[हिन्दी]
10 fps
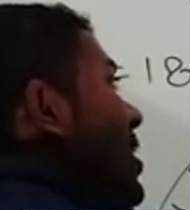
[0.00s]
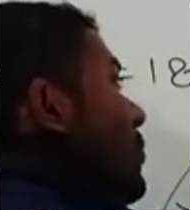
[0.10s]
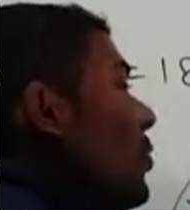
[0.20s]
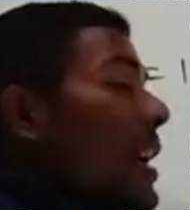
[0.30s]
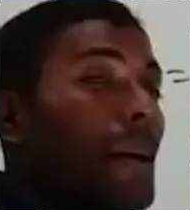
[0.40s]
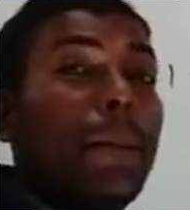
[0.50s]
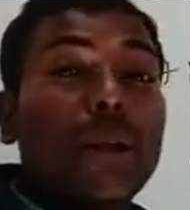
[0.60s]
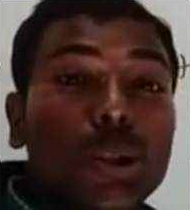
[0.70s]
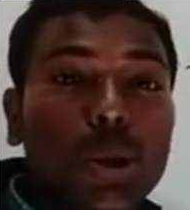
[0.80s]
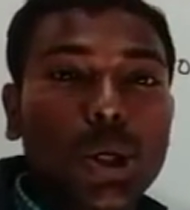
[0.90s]
वो एक
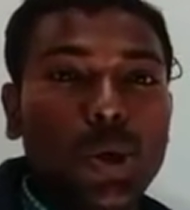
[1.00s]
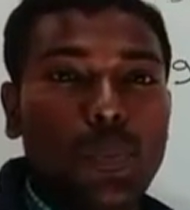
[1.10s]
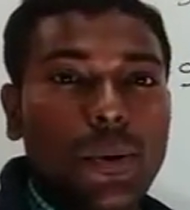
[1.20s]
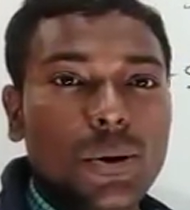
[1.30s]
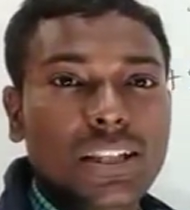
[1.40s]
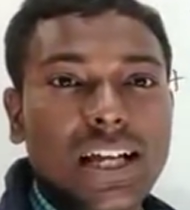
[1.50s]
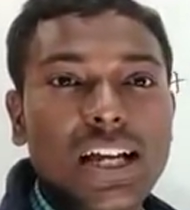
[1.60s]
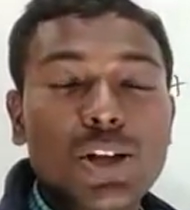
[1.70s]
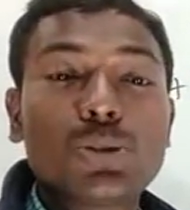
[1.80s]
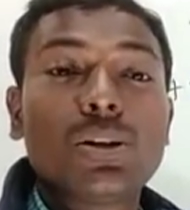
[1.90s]
बिंदु के रूप में होता
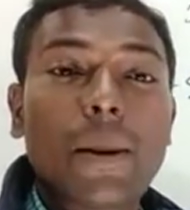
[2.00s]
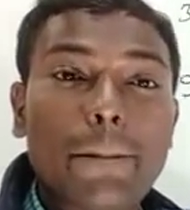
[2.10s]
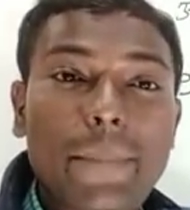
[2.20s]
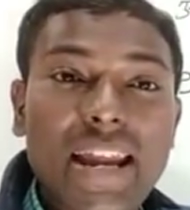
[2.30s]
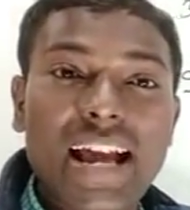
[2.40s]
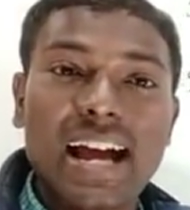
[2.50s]
है जो 90